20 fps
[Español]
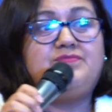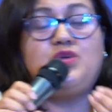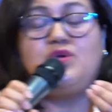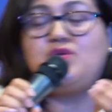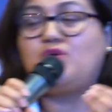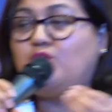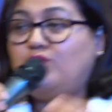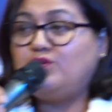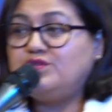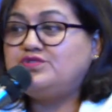el
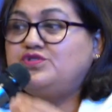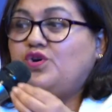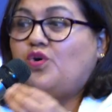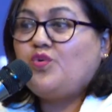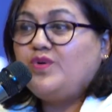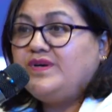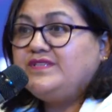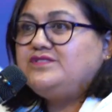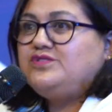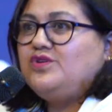justo
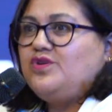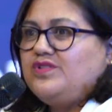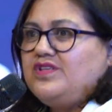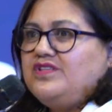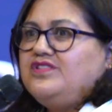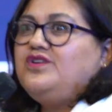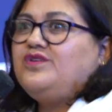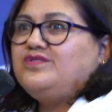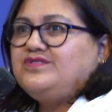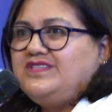juicio de
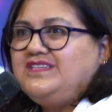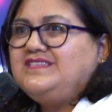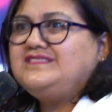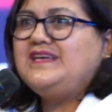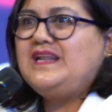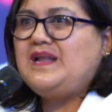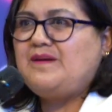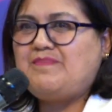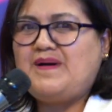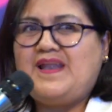Dios, dice
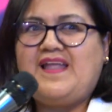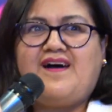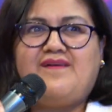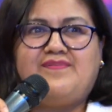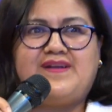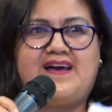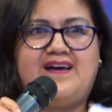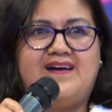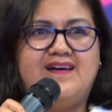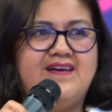la
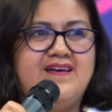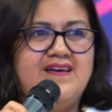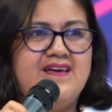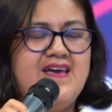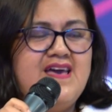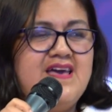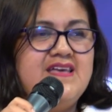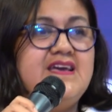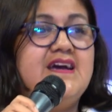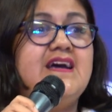palabra.
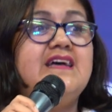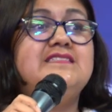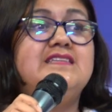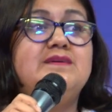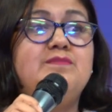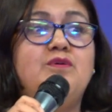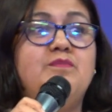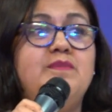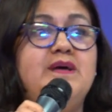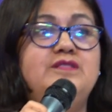Y en ese
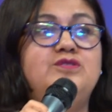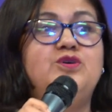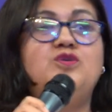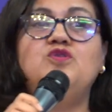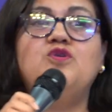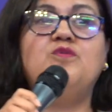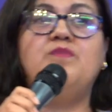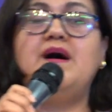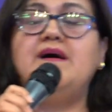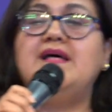momento
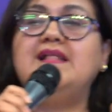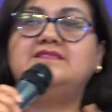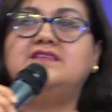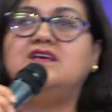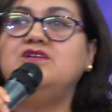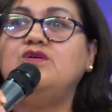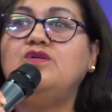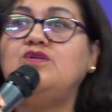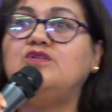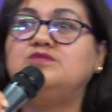el
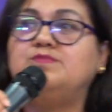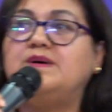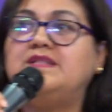Señor nos va a